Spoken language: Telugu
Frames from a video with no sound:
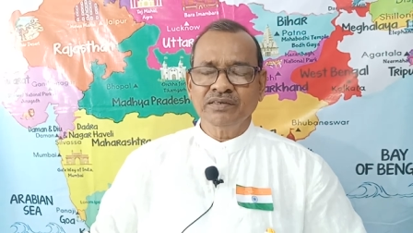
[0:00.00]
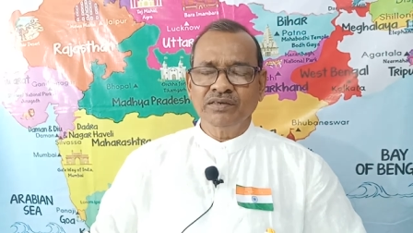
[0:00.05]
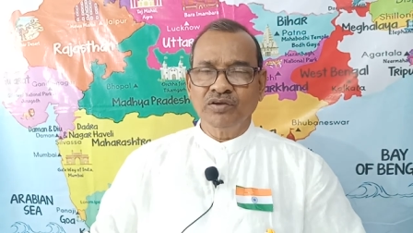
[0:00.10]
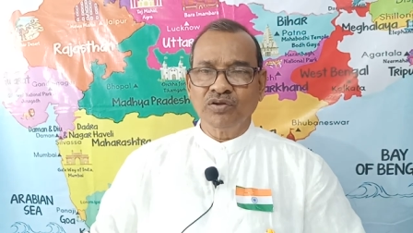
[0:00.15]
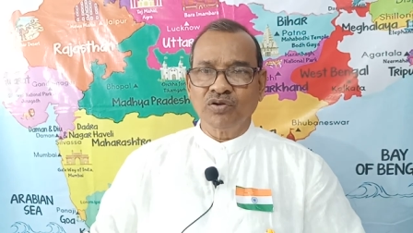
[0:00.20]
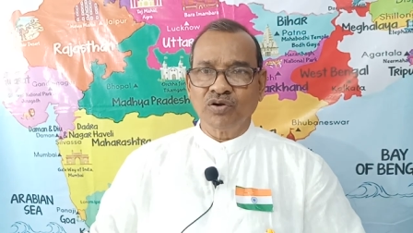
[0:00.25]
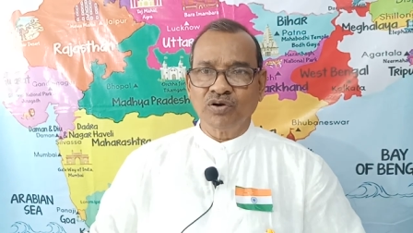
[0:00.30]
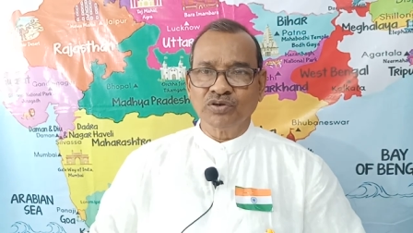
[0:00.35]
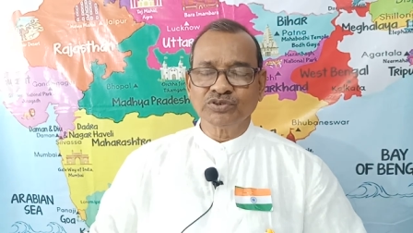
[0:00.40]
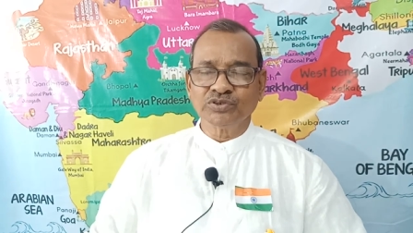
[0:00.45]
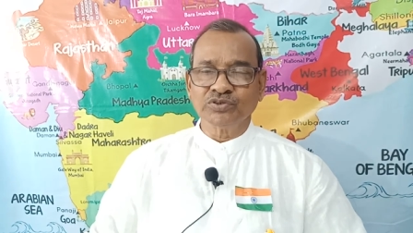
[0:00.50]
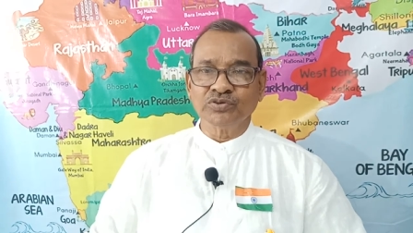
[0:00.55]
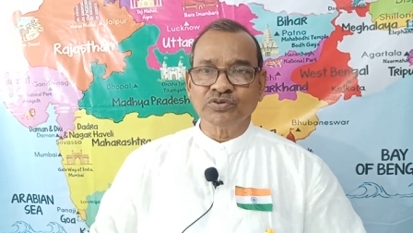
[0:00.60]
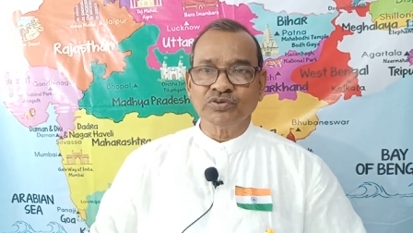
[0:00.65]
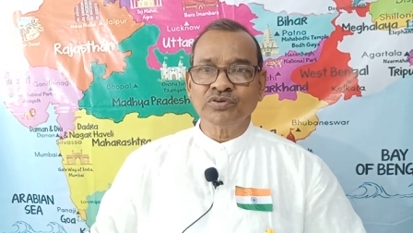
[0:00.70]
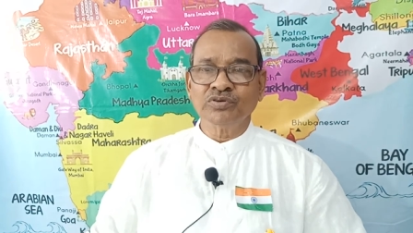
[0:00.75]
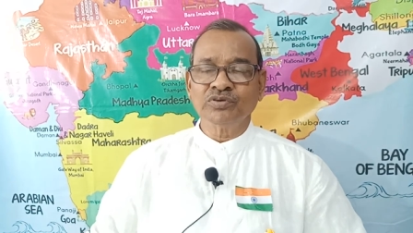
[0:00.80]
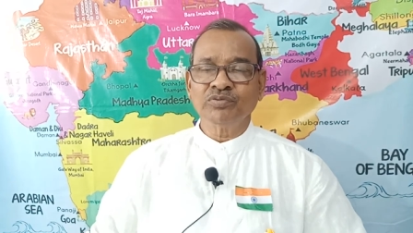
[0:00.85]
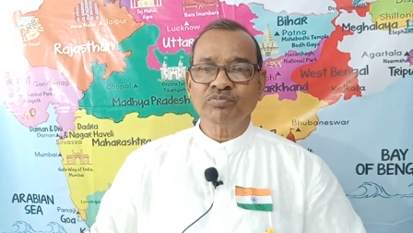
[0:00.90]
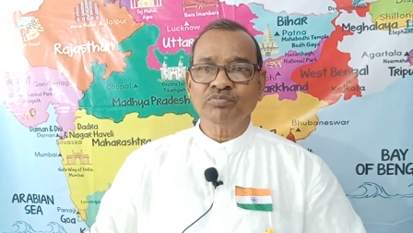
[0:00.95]
ఈరోజు
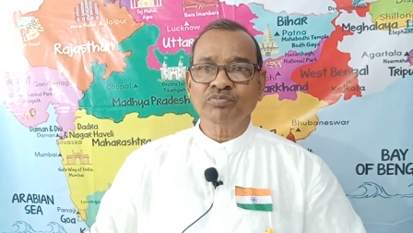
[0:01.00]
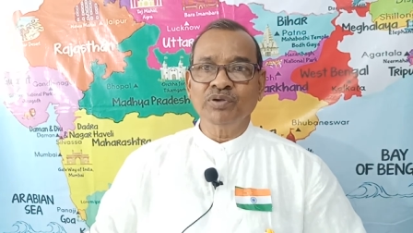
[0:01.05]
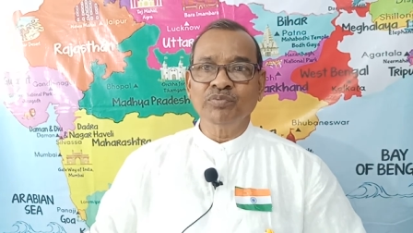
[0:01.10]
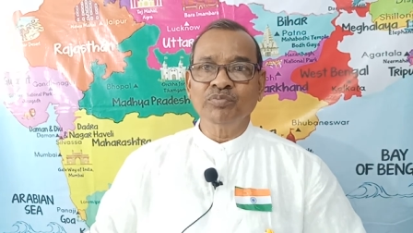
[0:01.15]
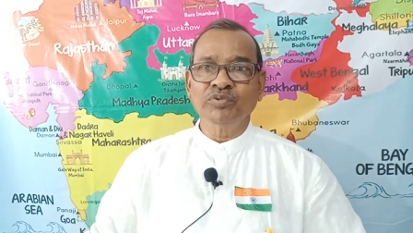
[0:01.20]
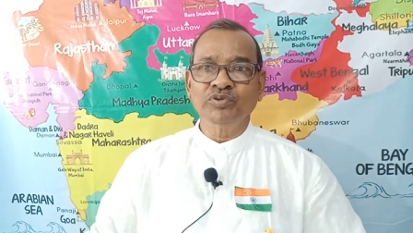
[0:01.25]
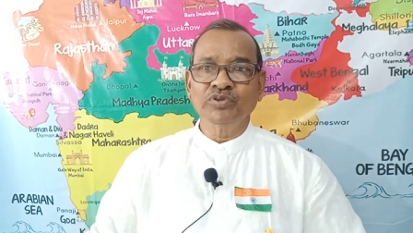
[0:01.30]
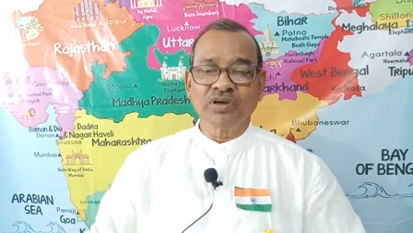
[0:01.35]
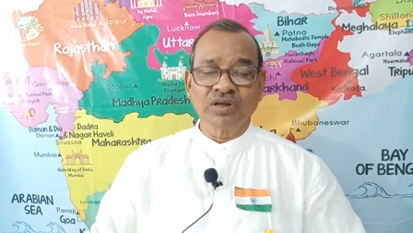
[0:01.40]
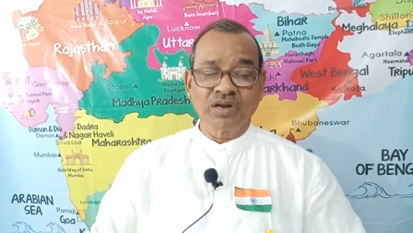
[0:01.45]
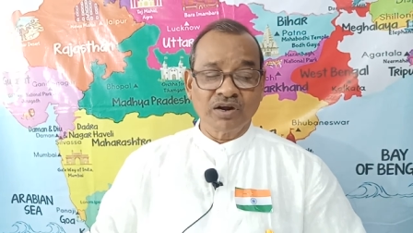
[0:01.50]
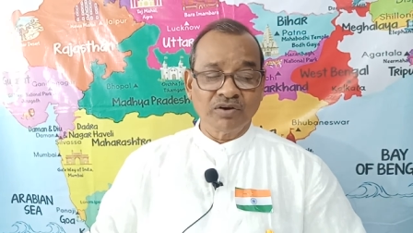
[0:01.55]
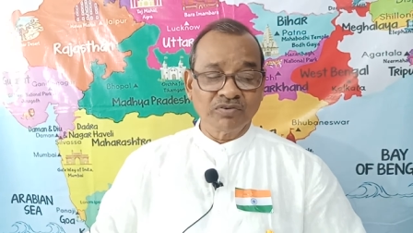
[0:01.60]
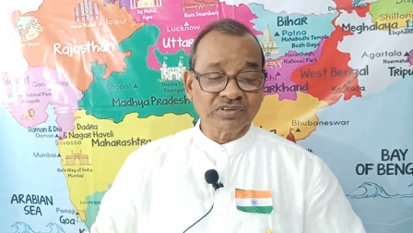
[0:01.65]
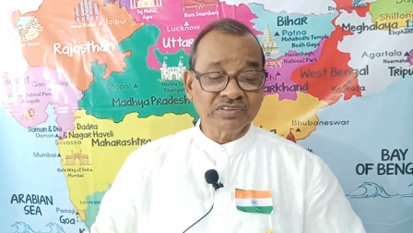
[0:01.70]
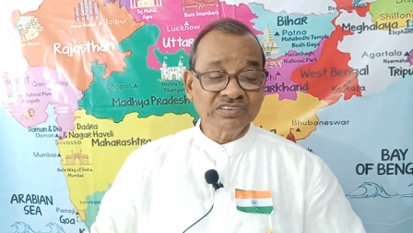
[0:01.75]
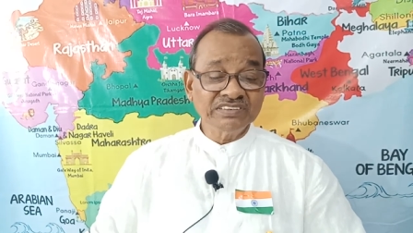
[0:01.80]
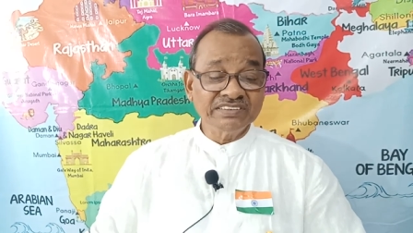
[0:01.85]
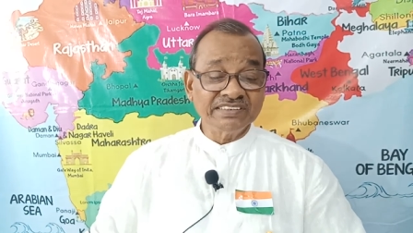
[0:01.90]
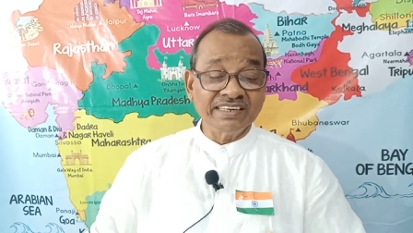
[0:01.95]
మీ ముందుకు
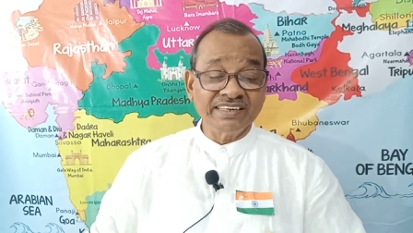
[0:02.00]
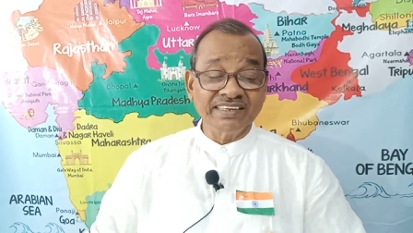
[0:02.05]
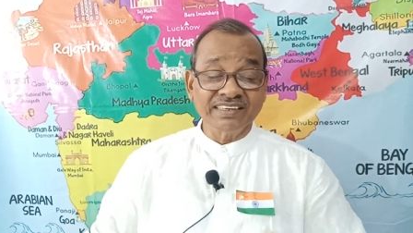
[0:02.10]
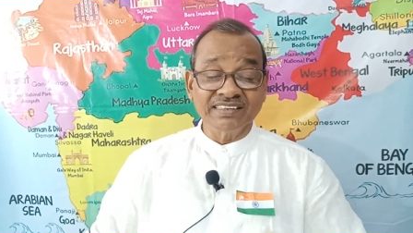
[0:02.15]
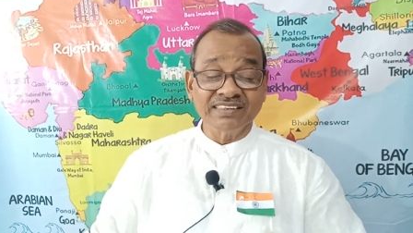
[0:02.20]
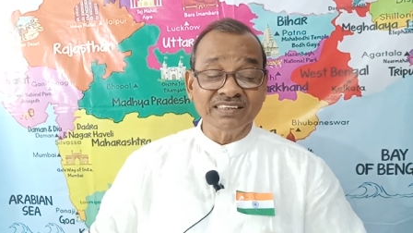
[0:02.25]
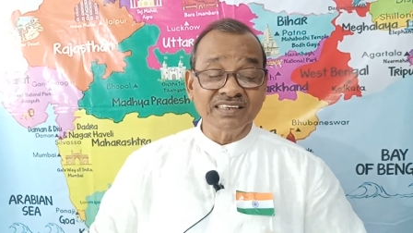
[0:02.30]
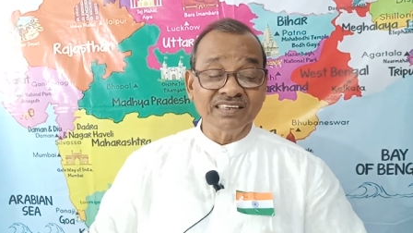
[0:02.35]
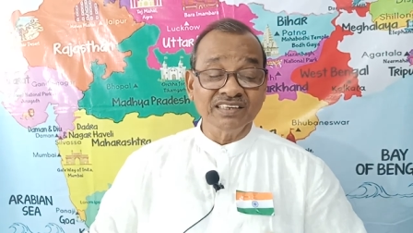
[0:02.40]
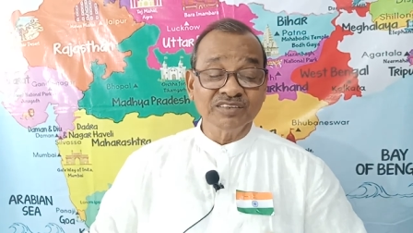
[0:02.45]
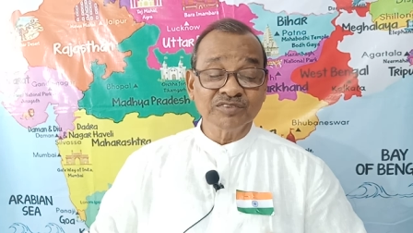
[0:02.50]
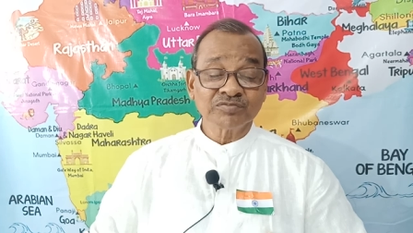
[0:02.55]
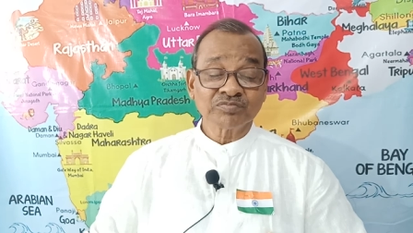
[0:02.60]
రావటం జరిగింది